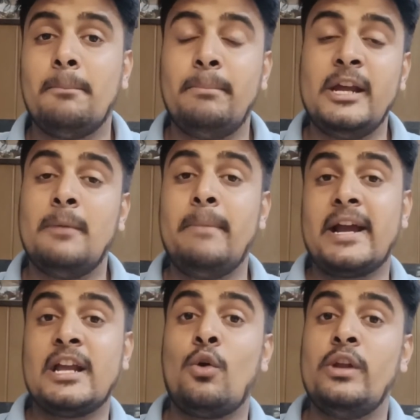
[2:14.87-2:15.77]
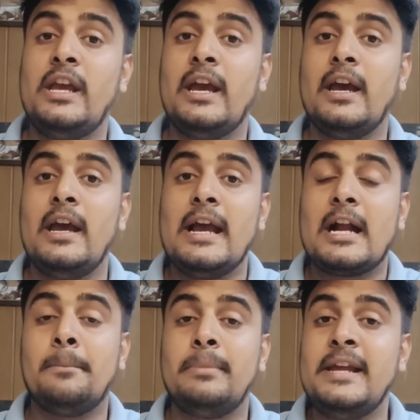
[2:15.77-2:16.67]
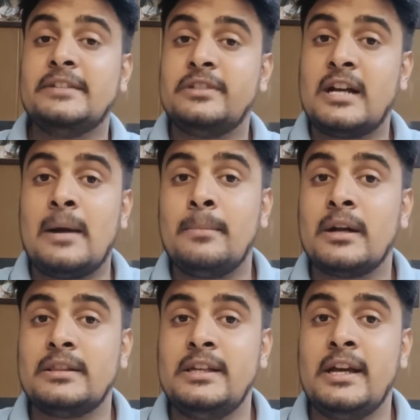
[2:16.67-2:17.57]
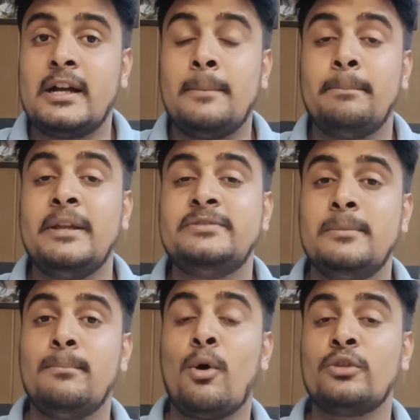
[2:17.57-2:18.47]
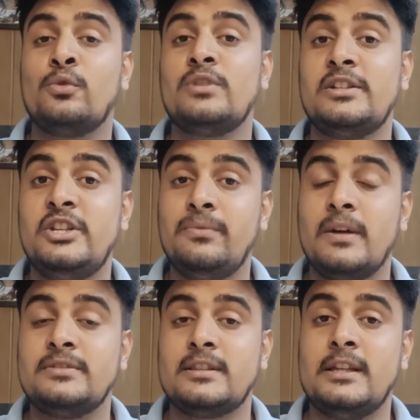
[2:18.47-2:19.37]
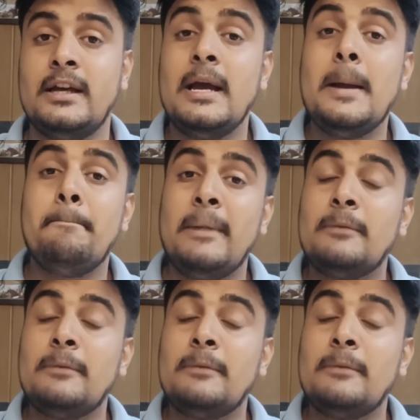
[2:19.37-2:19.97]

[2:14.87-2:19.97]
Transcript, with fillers: कंपनी का बैकग्राउंड ये है कंपनी ऐसे काम करती है कंपनी से बहुत कुछ अचीव कर सकता है